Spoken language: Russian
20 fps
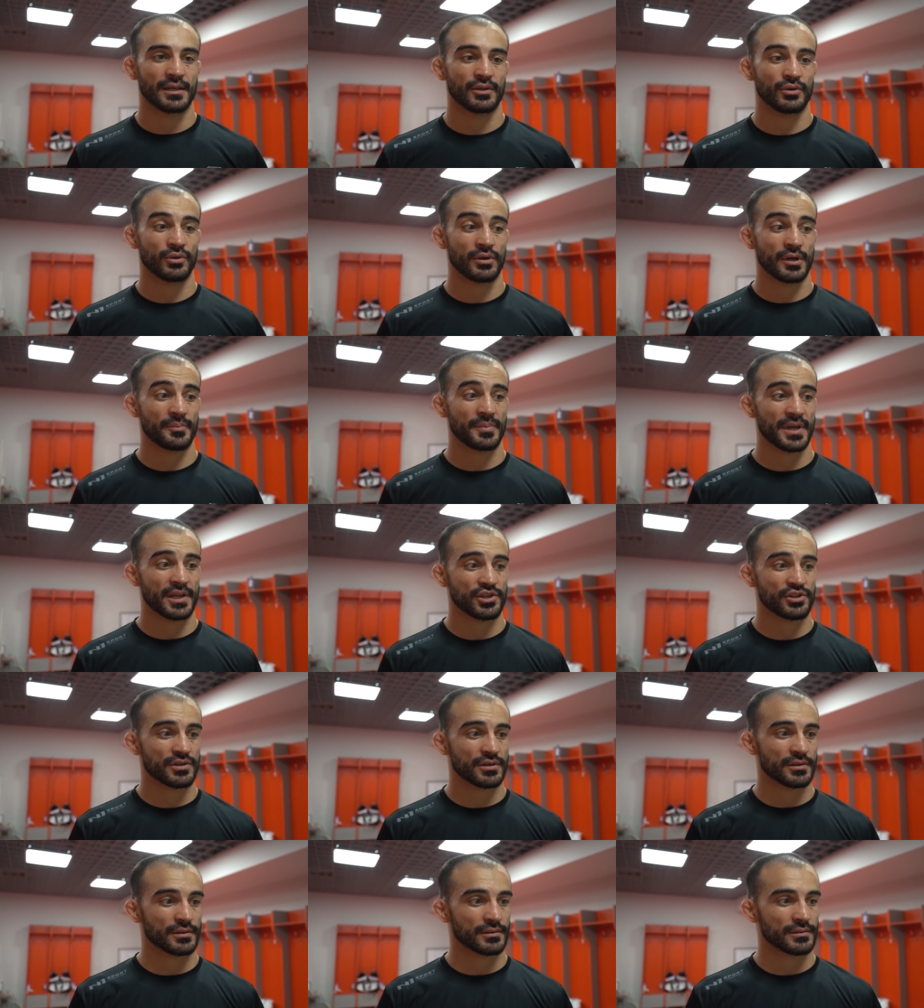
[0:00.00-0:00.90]
Но, опять
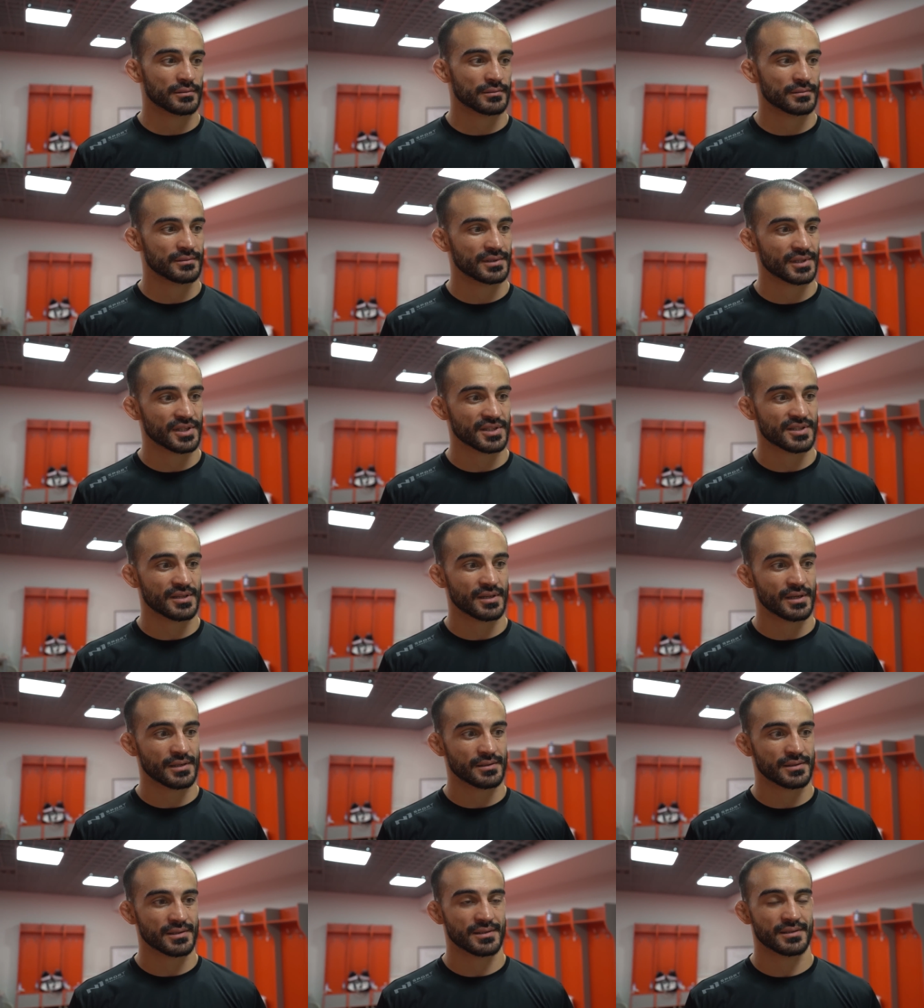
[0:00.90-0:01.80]
же, не
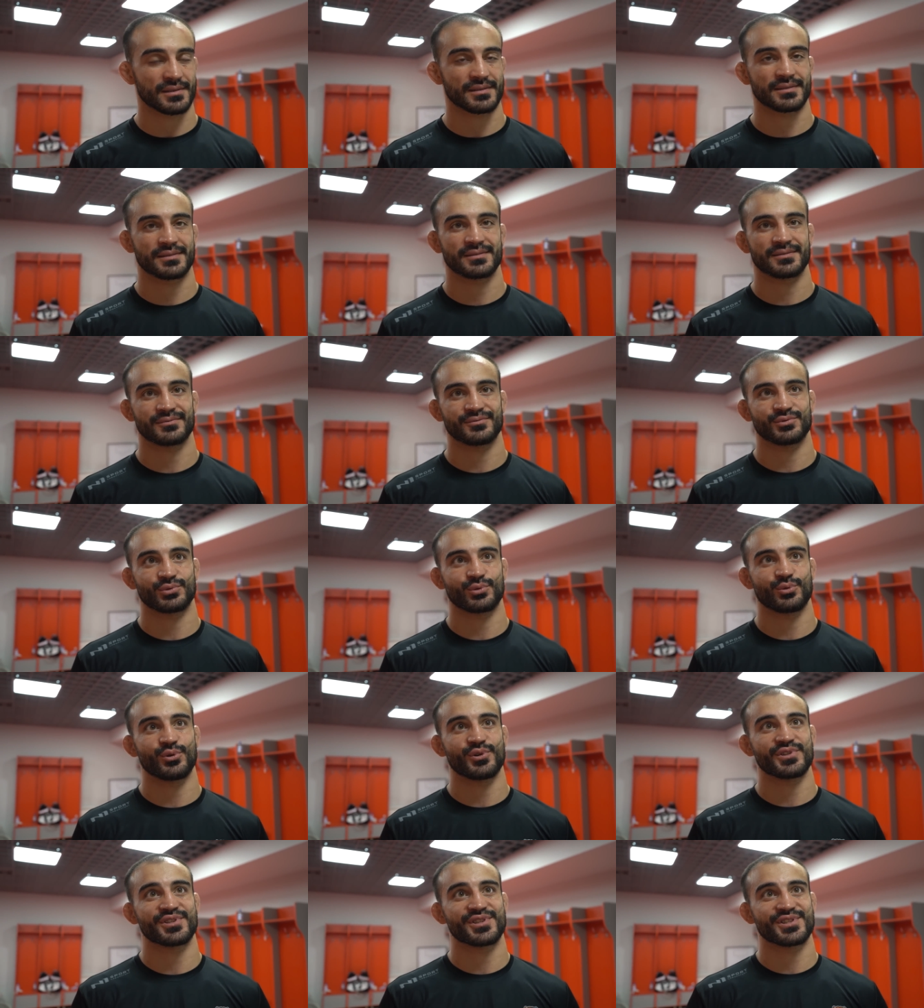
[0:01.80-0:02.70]
растерялся, в
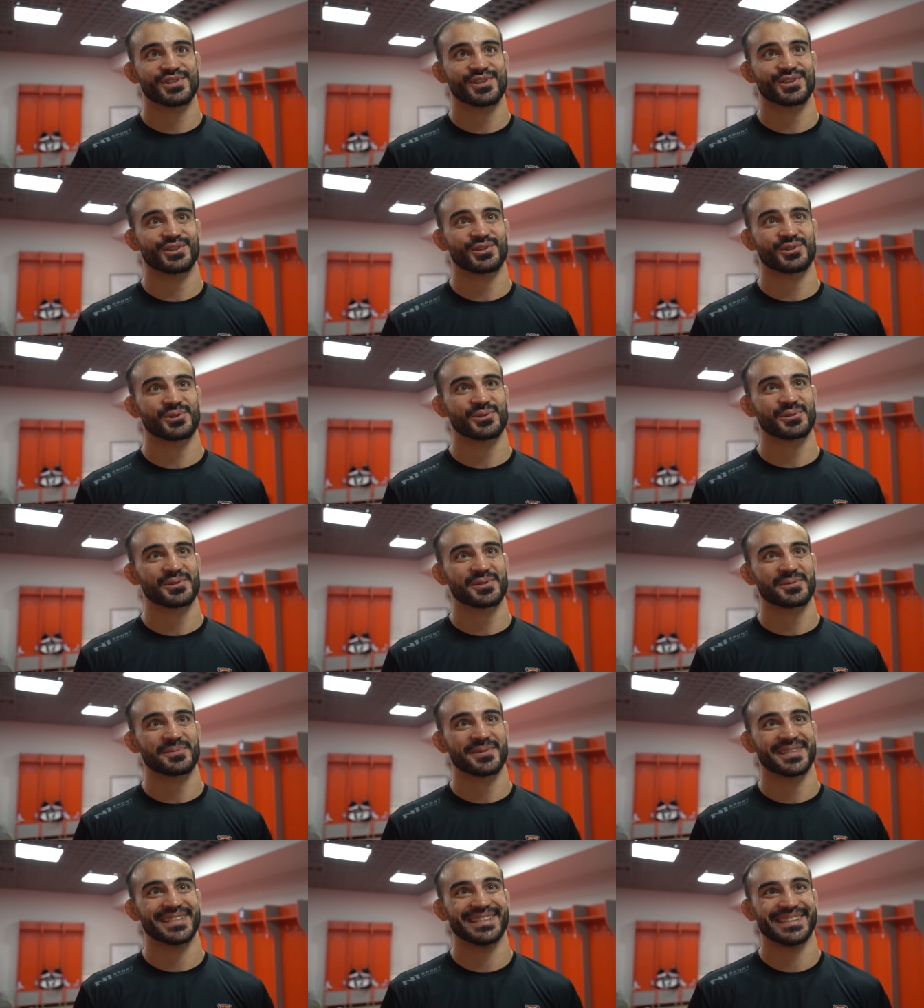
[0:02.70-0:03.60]
другой стезе нашел
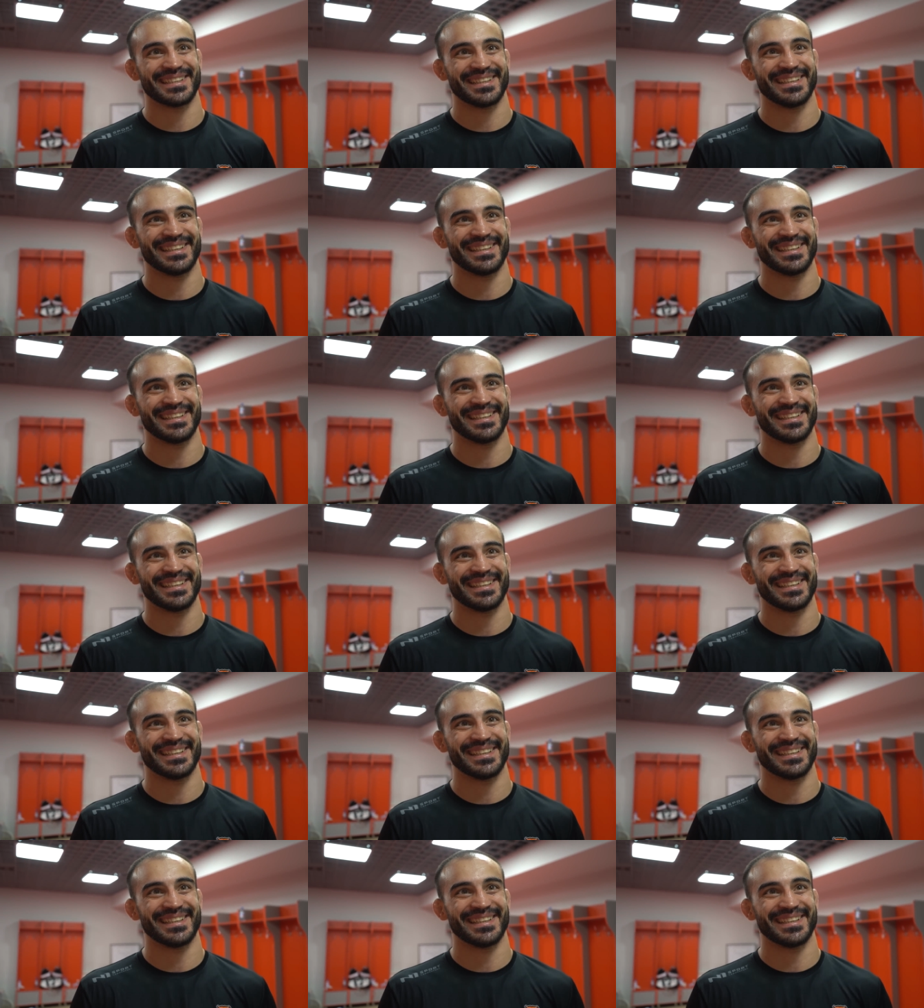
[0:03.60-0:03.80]
себя.